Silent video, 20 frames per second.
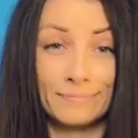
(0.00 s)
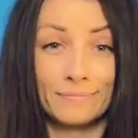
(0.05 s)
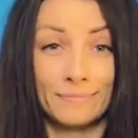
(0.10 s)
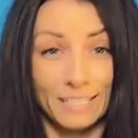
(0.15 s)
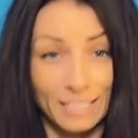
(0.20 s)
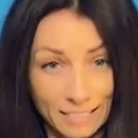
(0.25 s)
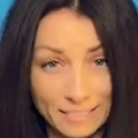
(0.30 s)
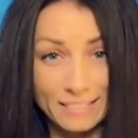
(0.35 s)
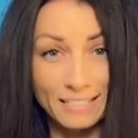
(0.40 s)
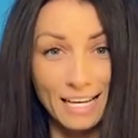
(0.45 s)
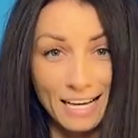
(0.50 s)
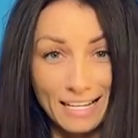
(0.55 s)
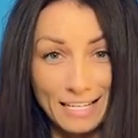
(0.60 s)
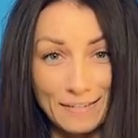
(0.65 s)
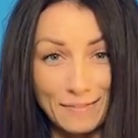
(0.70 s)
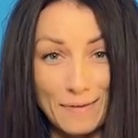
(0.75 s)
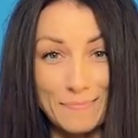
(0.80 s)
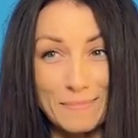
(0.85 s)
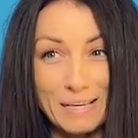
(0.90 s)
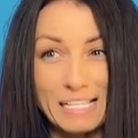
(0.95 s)
из
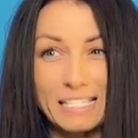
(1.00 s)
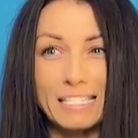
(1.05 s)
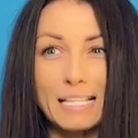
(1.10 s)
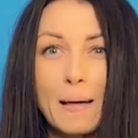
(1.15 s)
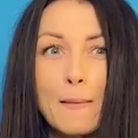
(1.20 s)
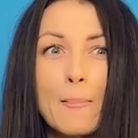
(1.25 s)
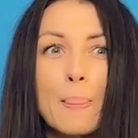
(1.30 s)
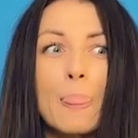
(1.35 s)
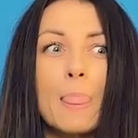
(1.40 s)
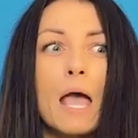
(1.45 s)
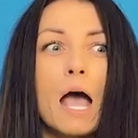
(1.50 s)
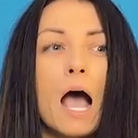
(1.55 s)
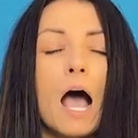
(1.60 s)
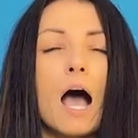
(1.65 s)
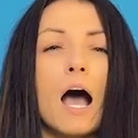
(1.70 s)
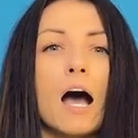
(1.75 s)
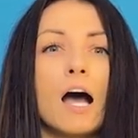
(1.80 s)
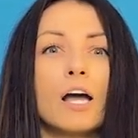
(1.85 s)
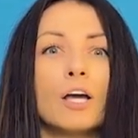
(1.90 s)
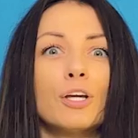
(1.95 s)
заднего места.
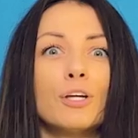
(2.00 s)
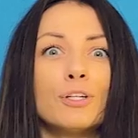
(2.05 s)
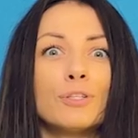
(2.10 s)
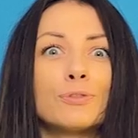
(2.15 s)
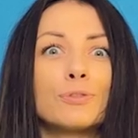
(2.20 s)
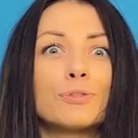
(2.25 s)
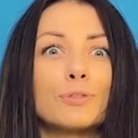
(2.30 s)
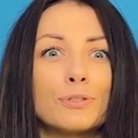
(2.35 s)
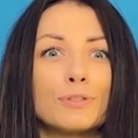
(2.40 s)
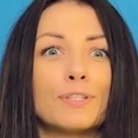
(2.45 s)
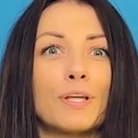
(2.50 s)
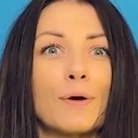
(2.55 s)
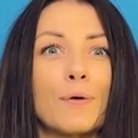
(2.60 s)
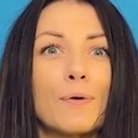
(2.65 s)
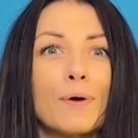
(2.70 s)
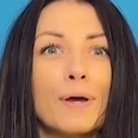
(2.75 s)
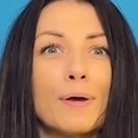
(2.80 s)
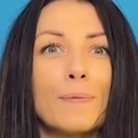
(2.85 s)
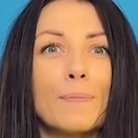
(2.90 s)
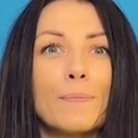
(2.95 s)
И тут он
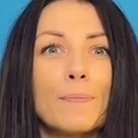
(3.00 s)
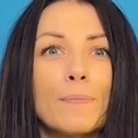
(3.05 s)
такой...